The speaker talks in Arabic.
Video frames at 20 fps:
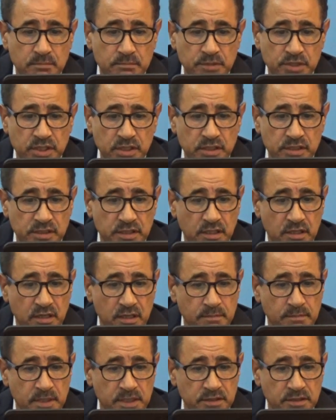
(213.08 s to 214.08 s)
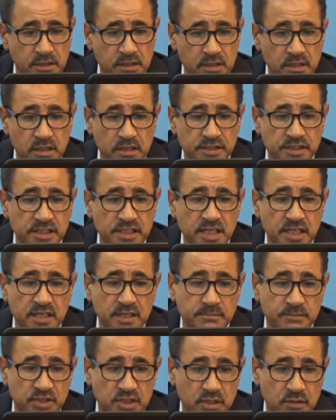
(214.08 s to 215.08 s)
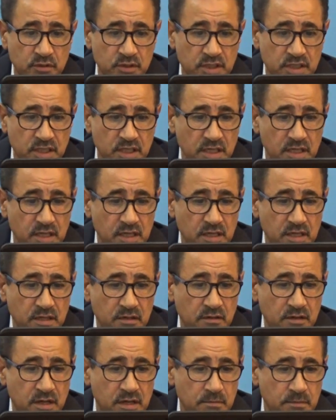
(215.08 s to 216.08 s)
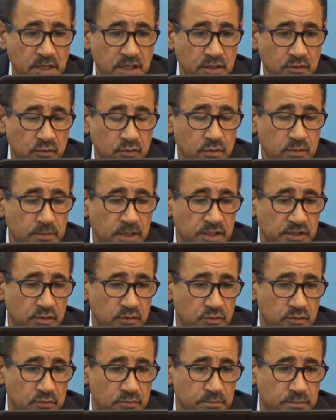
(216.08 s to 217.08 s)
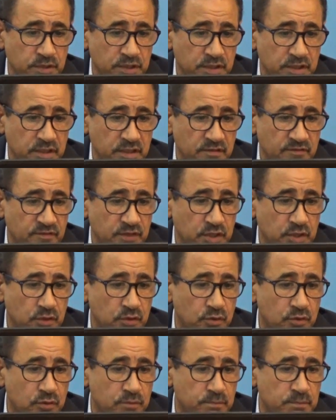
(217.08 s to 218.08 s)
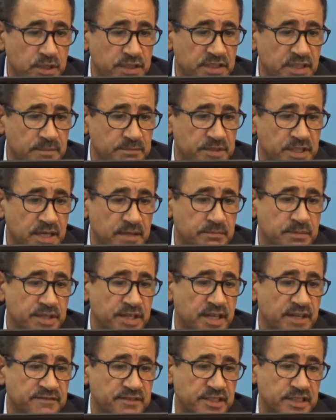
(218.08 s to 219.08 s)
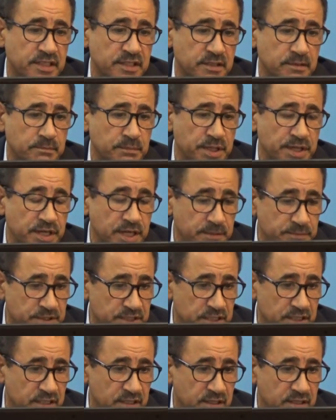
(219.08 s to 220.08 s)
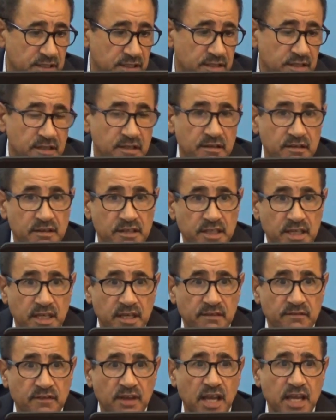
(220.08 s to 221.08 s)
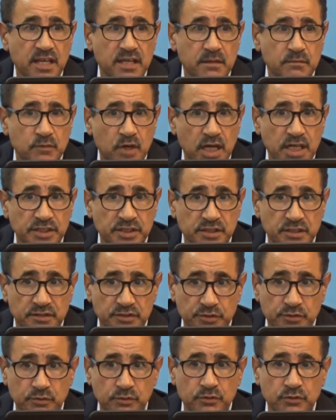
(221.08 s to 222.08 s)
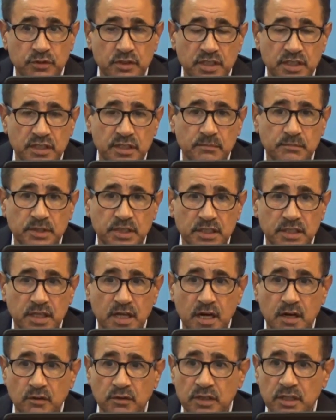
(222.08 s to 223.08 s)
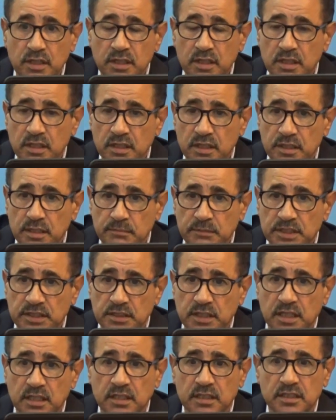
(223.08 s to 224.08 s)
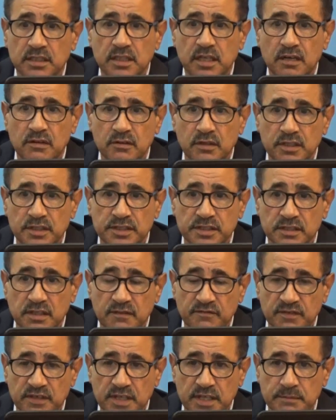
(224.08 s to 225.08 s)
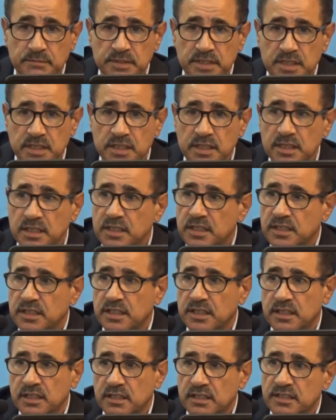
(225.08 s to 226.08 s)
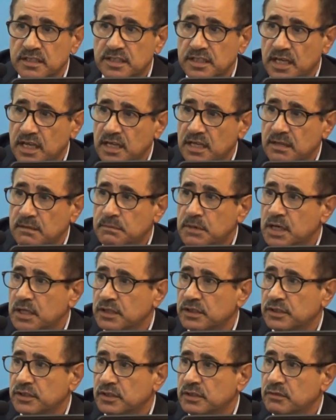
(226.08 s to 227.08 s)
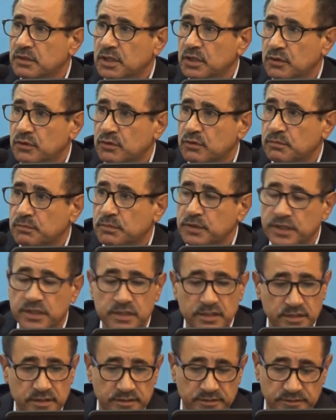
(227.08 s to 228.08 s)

مثل الانتخابات الرئاسية النمساوية وكما يقول بعض الأوروبيين فإن أوروبا تبدأ بالنفس بالنمسا يعني فأي مؤشر صعود لليمين أو لليمين التقليدي أو لليسار في النمسا ينعكس على باقي الدول الأوروبية